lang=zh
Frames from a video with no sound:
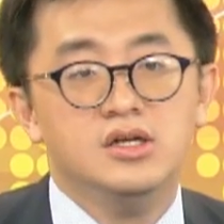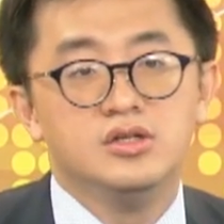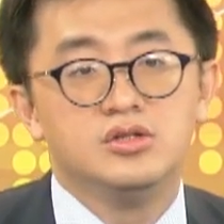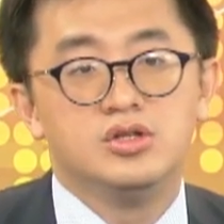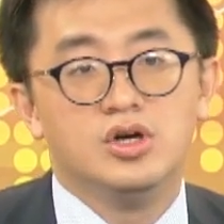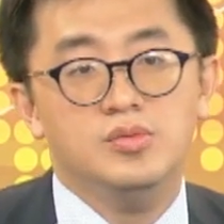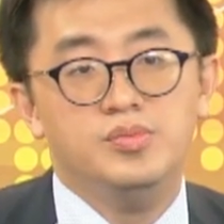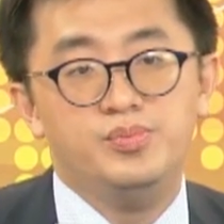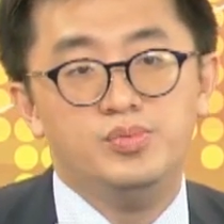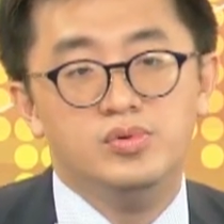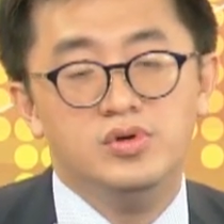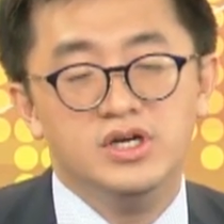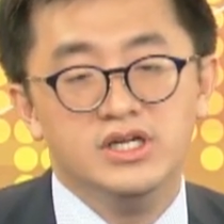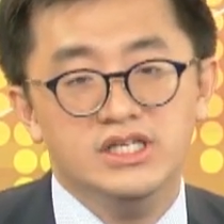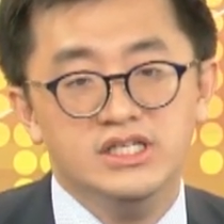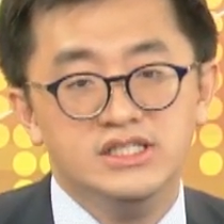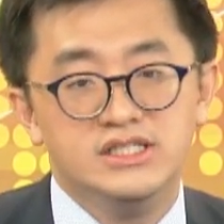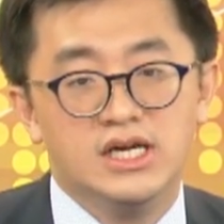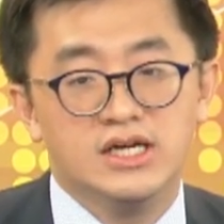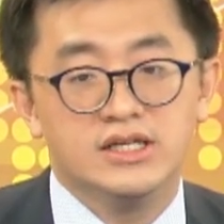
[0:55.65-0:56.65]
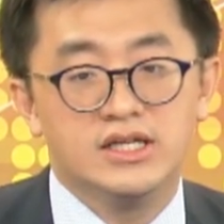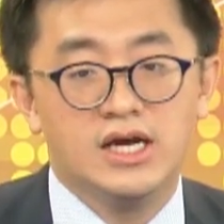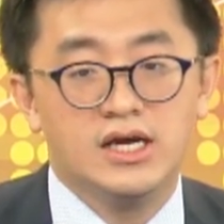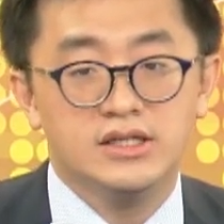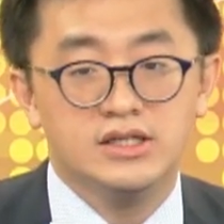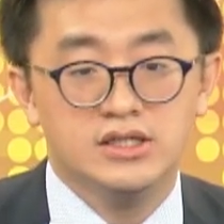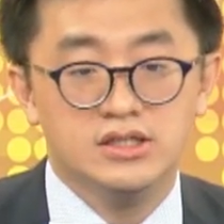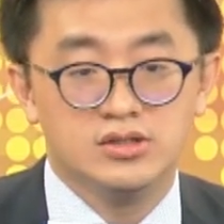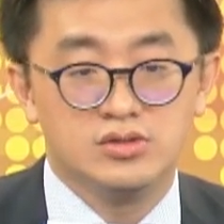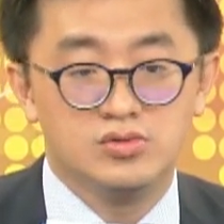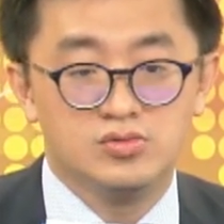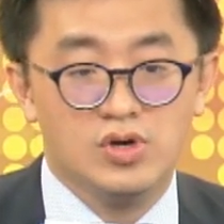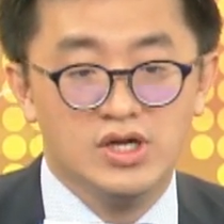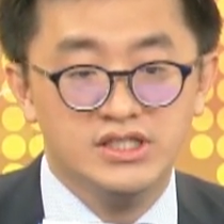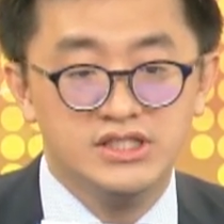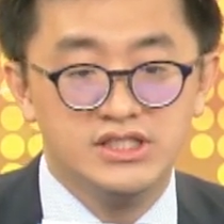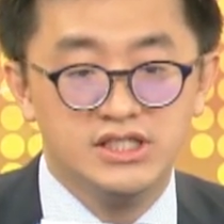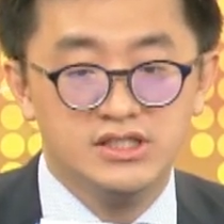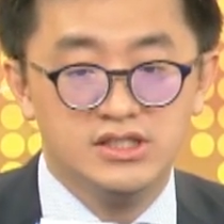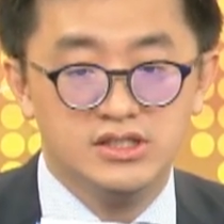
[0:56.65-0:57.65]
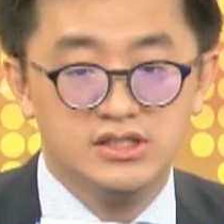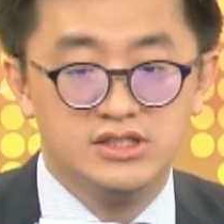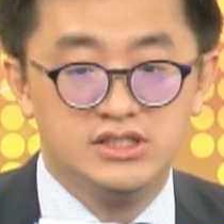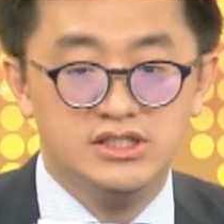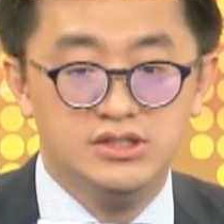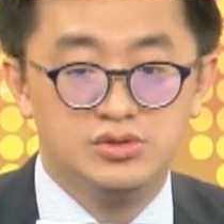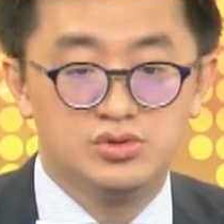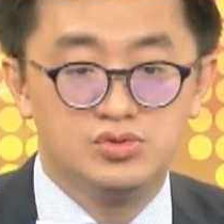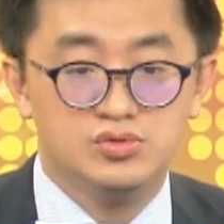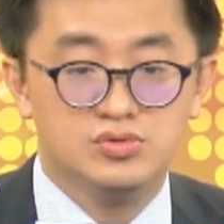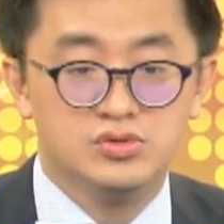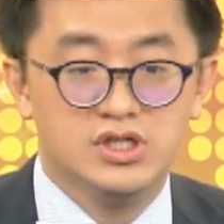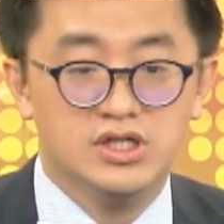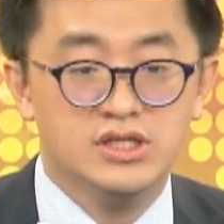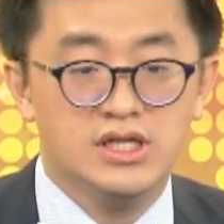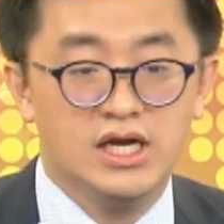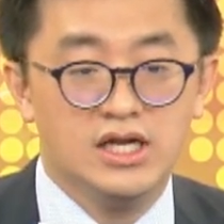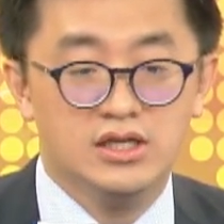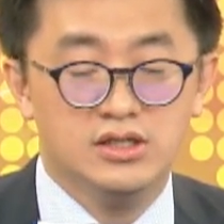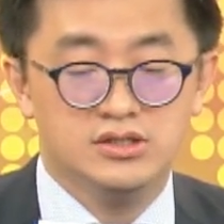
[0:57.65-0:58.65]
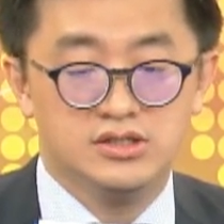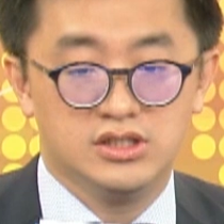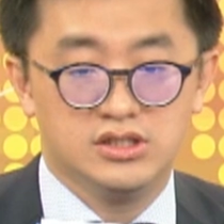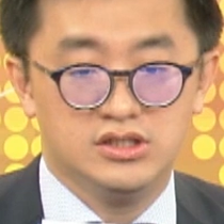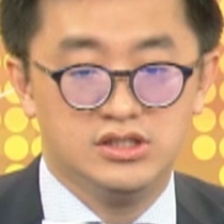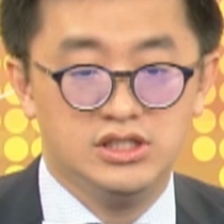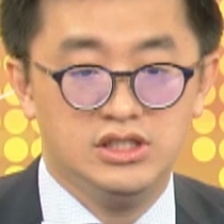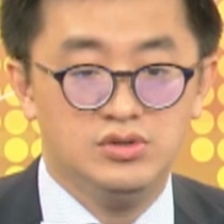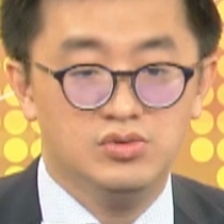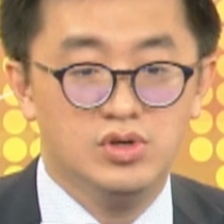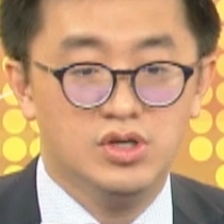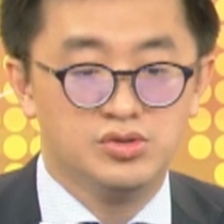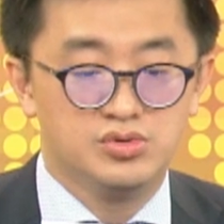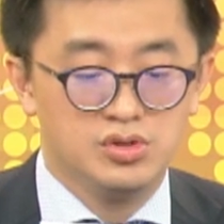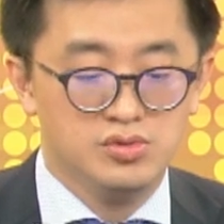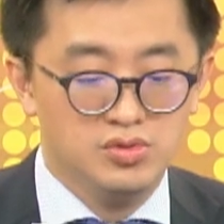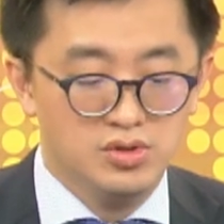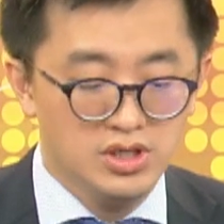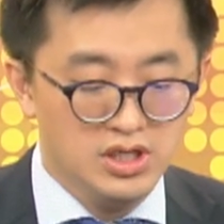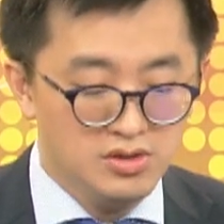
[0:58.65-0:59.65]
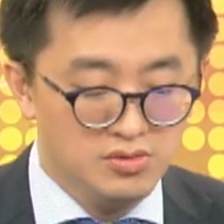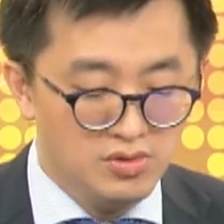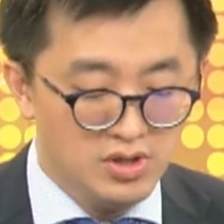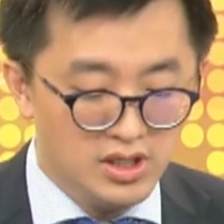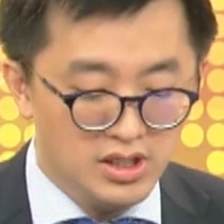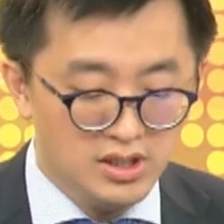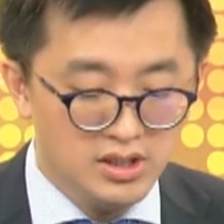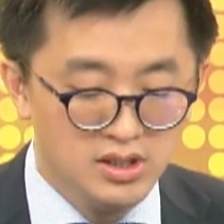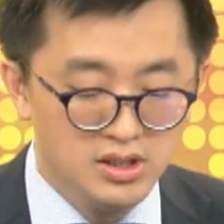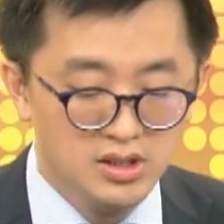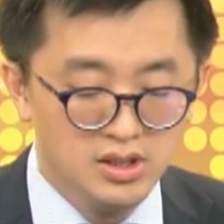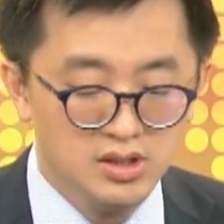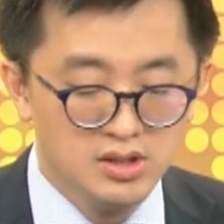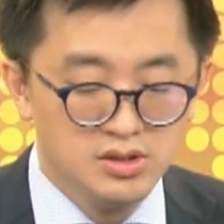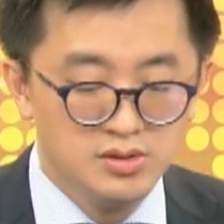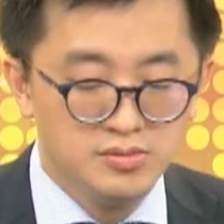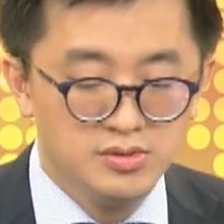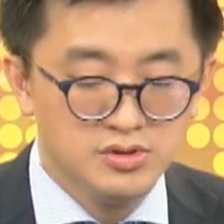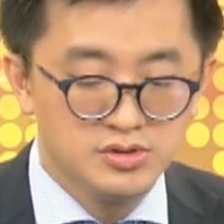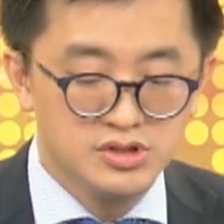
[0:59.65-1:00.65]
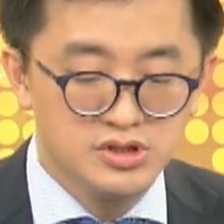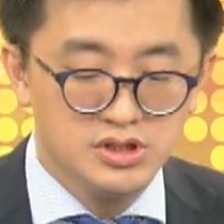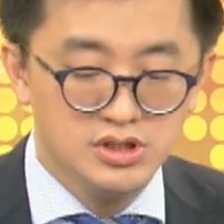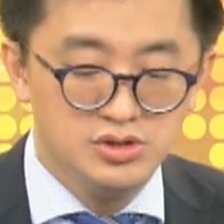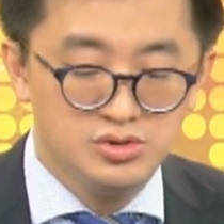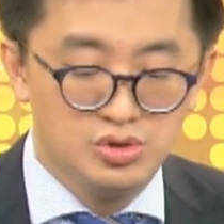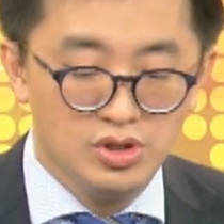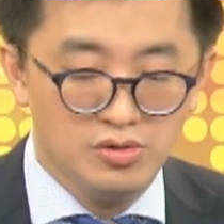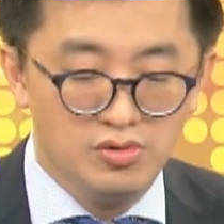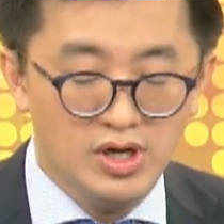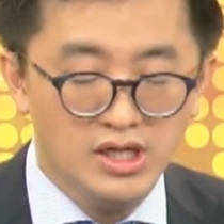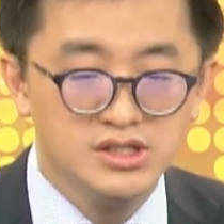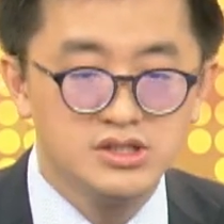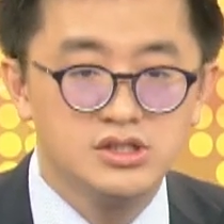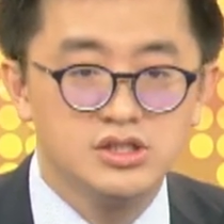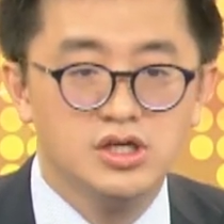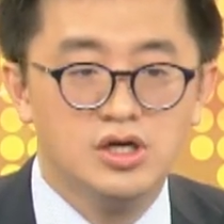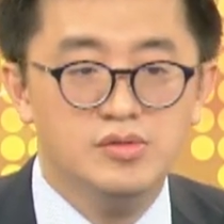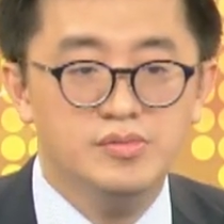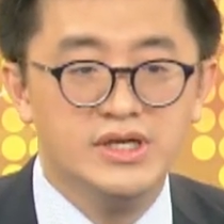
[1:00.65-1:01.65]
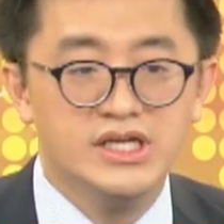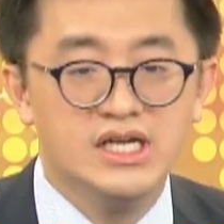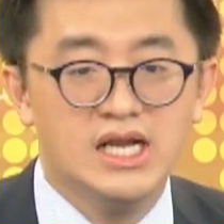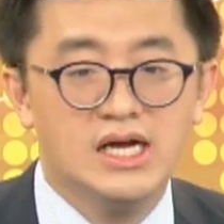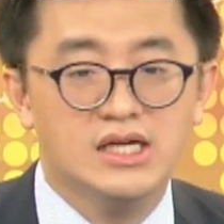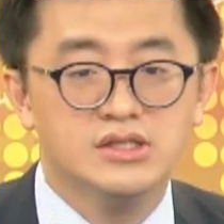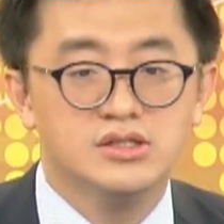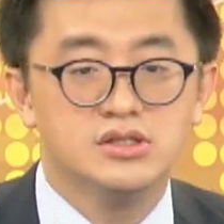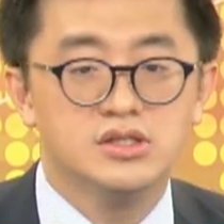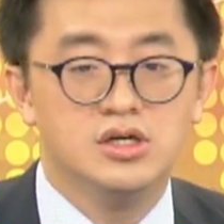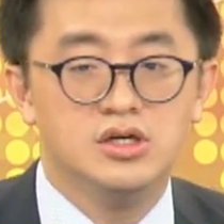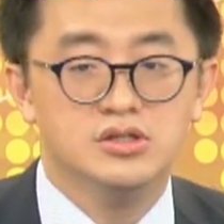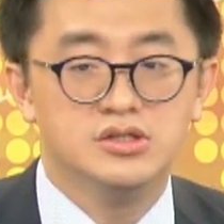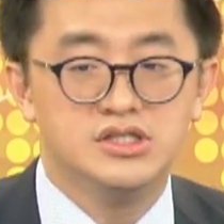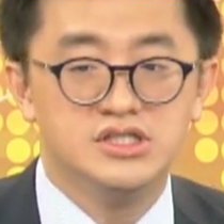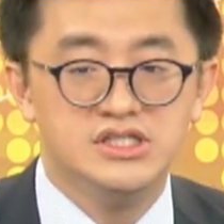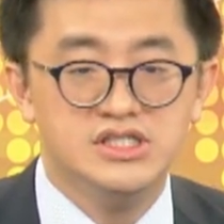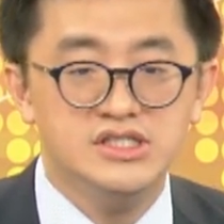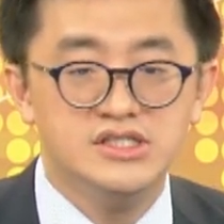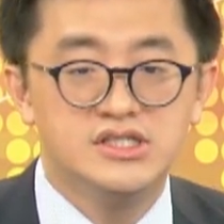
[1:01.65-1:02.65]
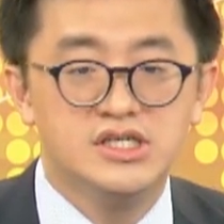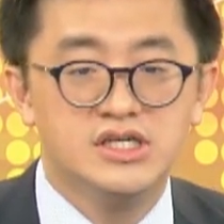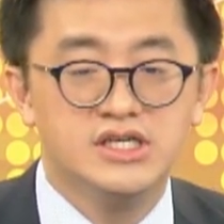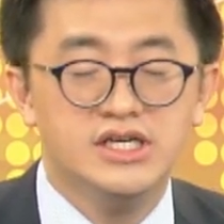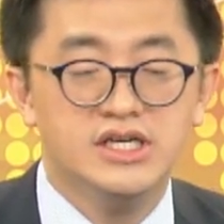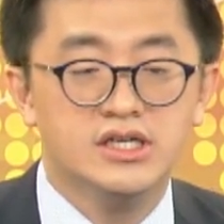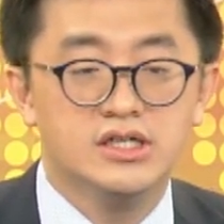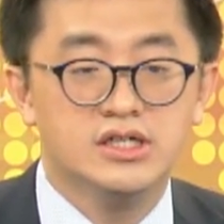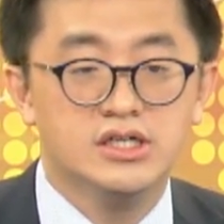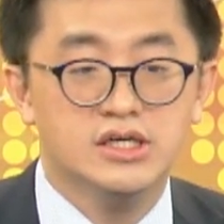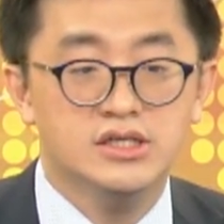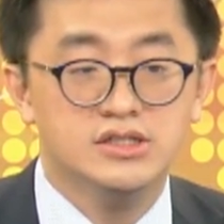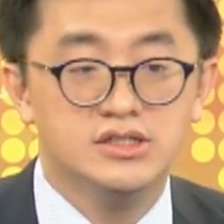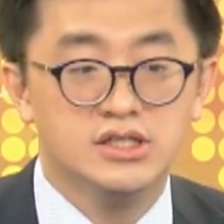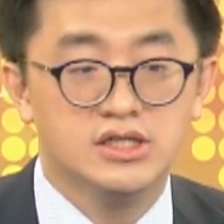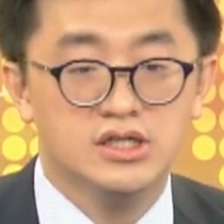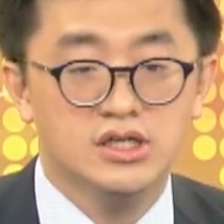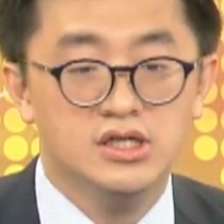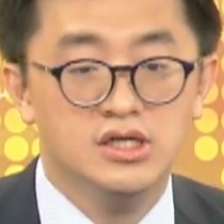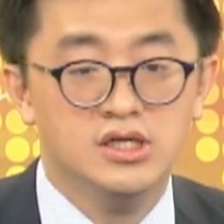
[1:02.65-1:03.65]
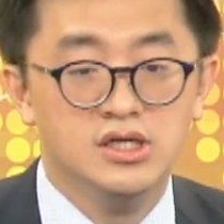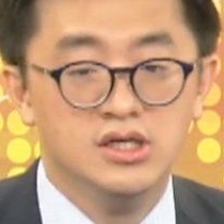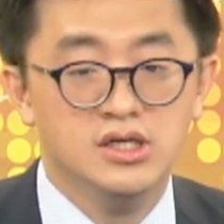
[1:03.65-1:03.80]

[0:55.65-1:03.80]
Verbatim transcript: 都不会影响它的关键的技术跟它的这个地位，所以我认为，十一选完之后，明朗之后，资金盛宴跟这个